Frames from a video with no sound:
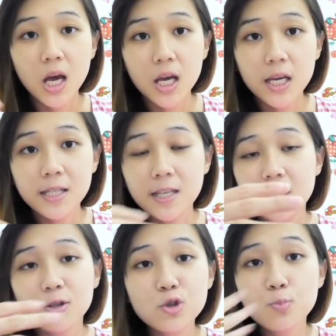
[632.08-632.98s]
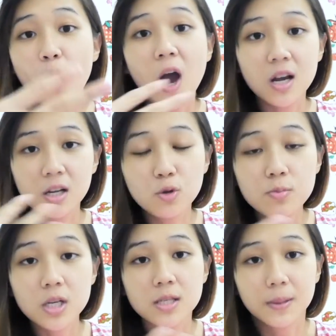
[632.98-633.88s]
intinya tuh semua anak tuh
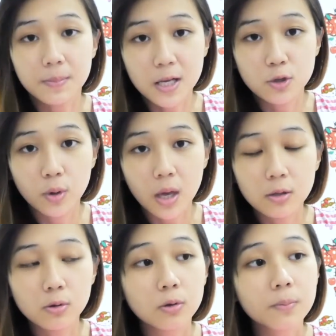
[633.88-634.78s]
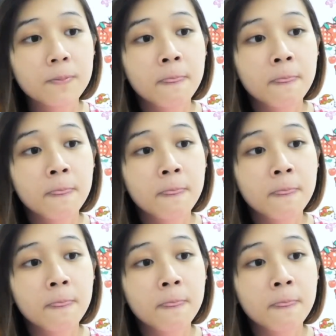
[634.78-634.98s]
biar cepet maju kayak gitu loh